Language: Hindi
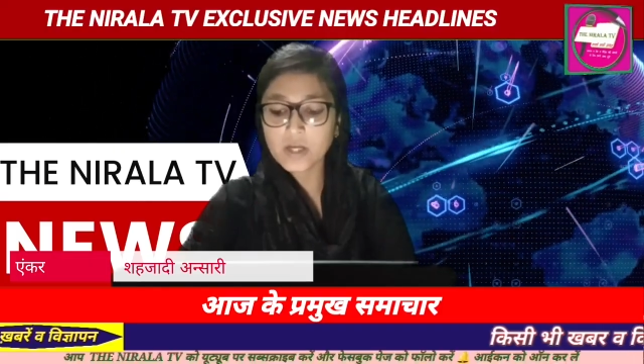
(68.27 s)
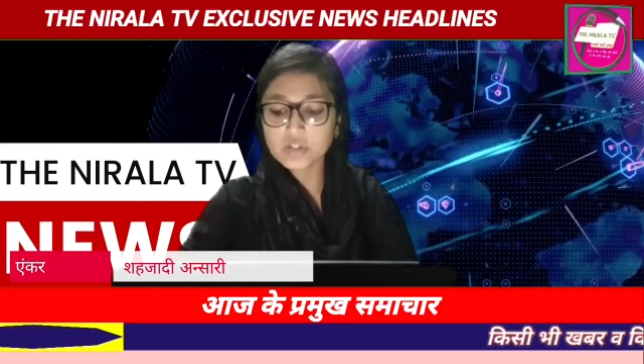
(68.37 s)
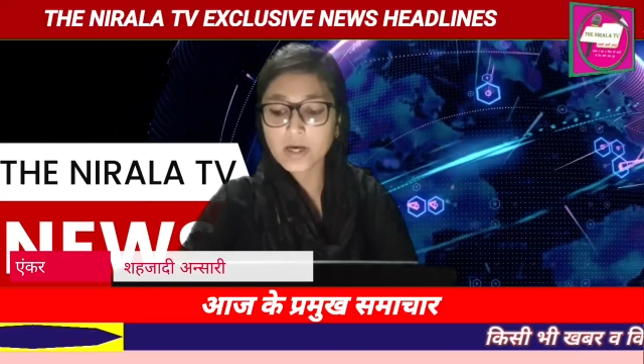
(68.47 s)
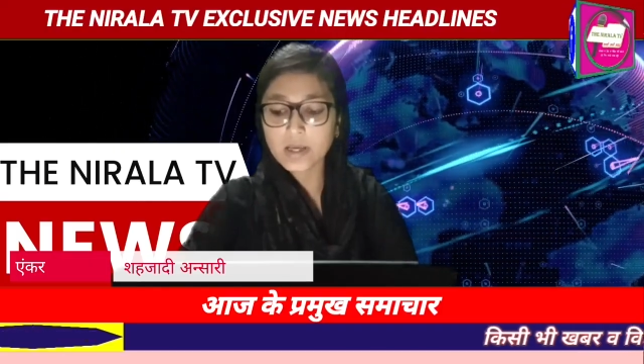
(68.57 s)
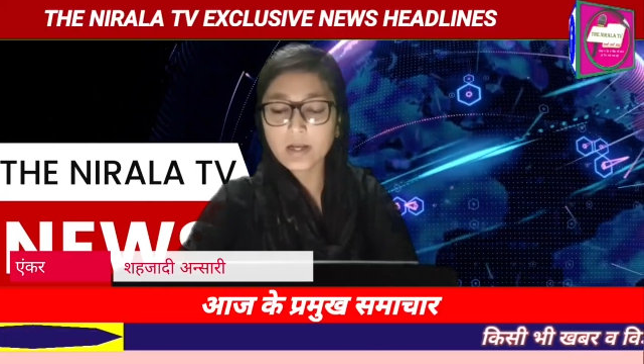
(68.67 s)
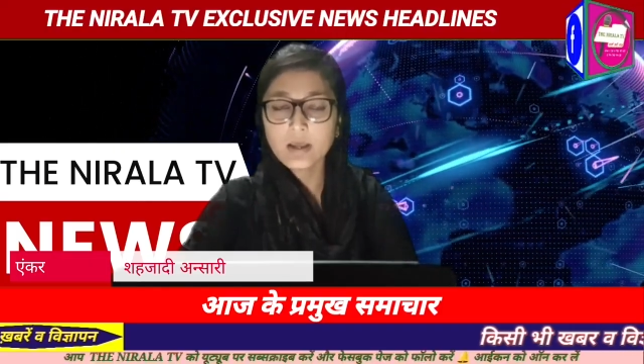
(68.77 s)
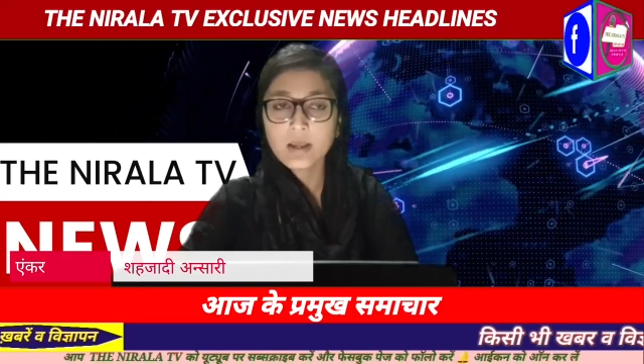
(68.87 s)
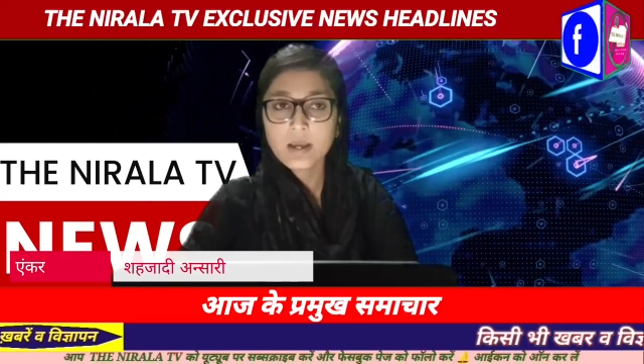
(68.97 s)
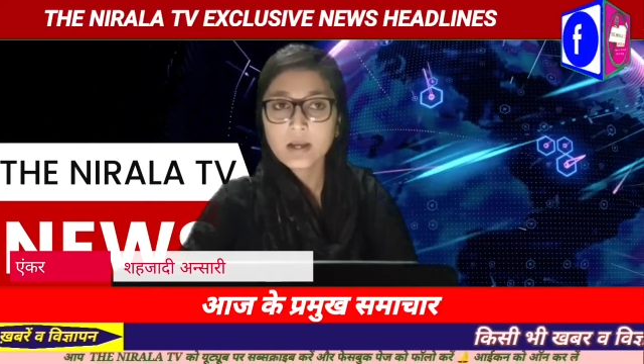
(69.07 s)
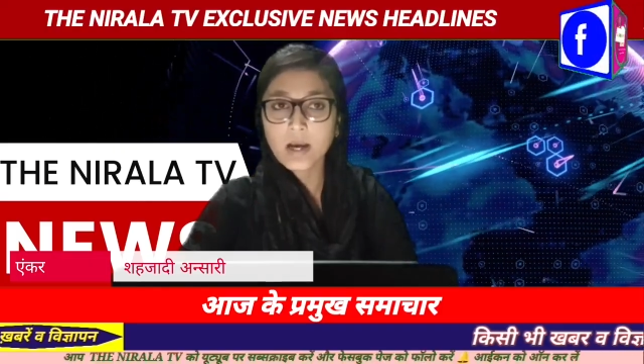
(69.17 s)
पांच घायल
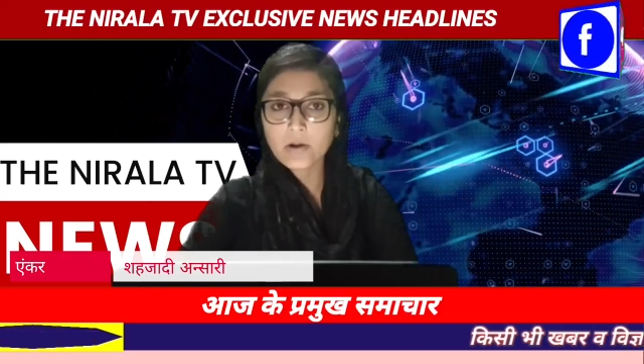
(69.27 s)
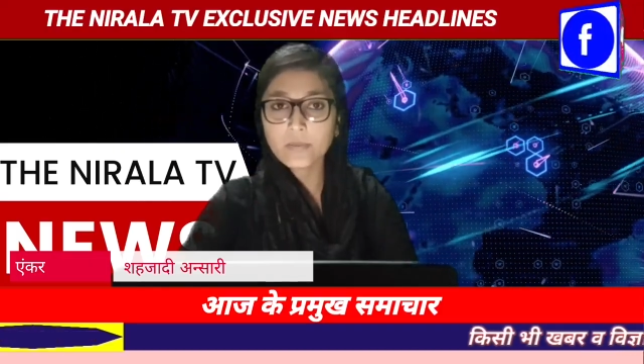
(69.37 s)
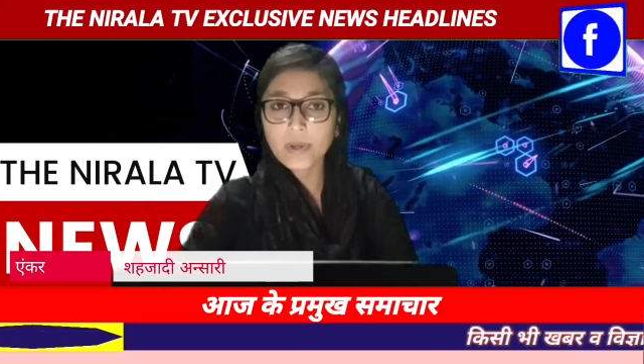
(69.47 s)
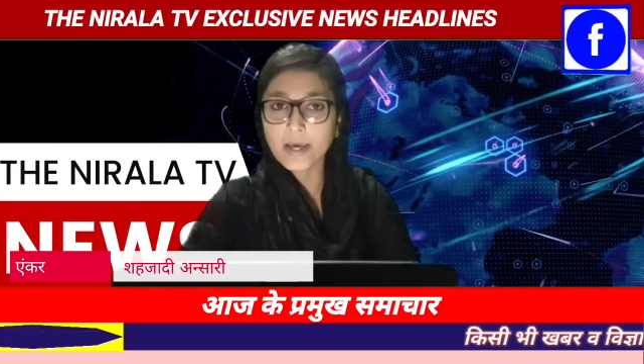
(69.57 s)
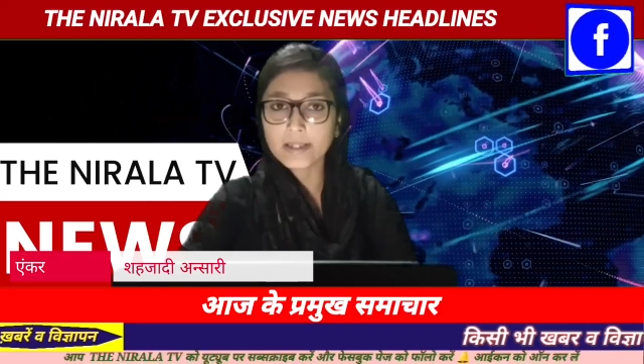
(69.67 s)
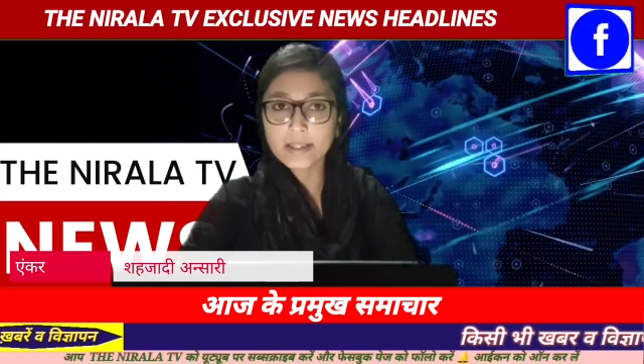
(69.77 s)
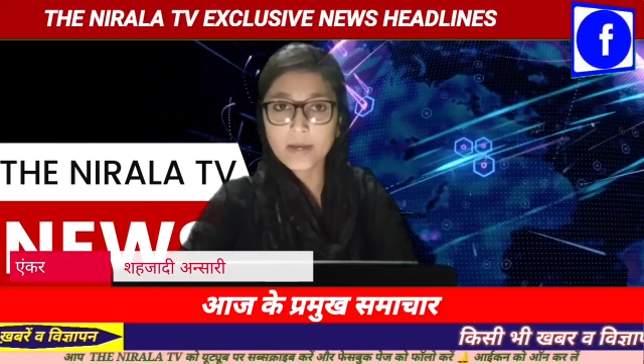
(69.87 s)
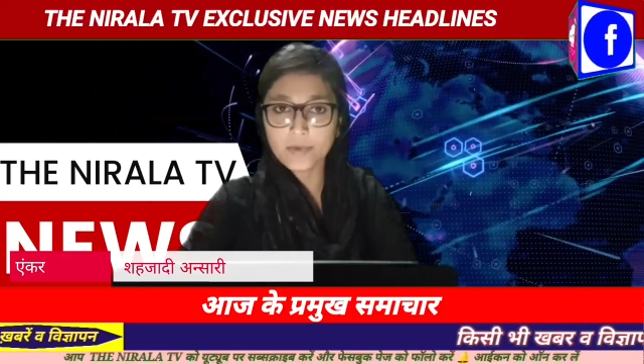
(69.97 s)
कारों में आए थे